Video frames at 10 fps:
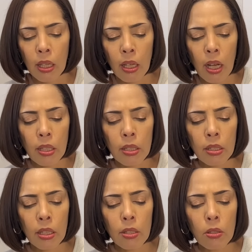発
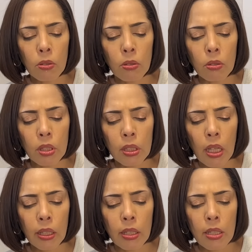信すること自
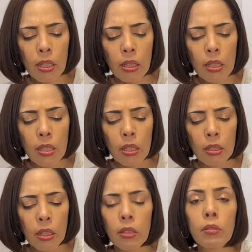体が制限され
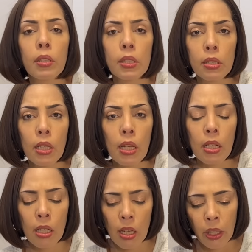ているんです
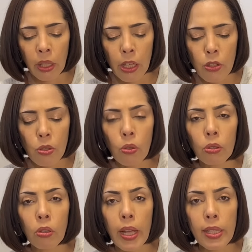ね。中
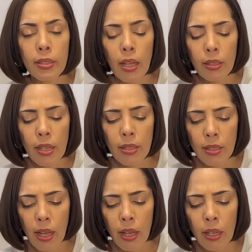国の SNS
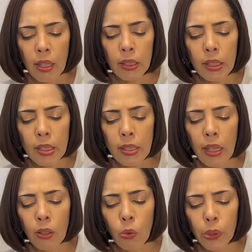で
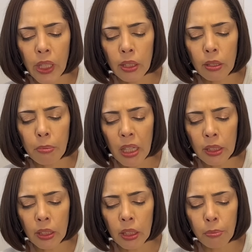2500
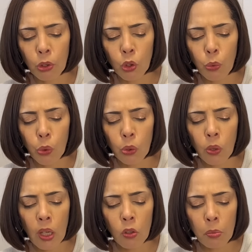万人もの
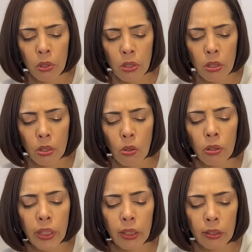フォロワーを持つ
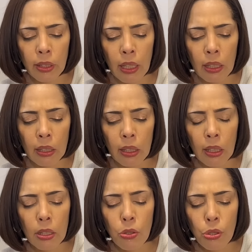論客が
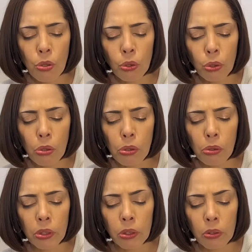中国当
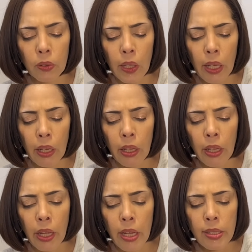局によって
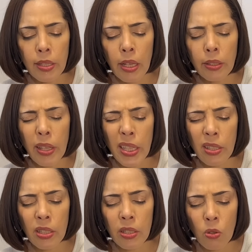
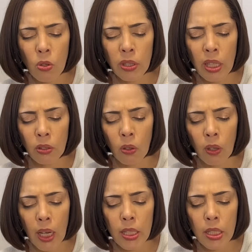SNS 上での
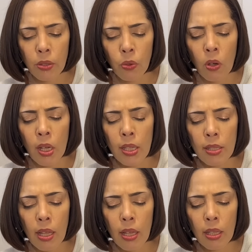発信を
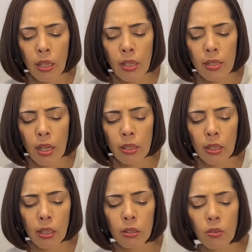制限され
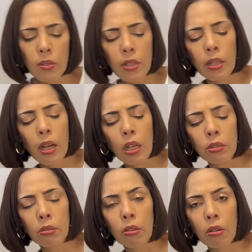た可能性があ
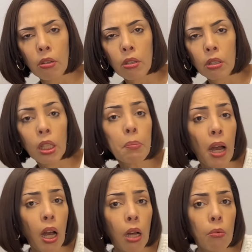ると
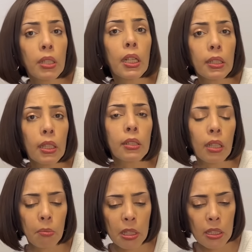今話題になって
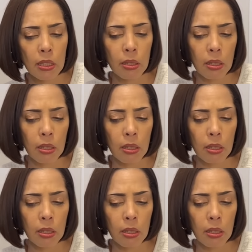います。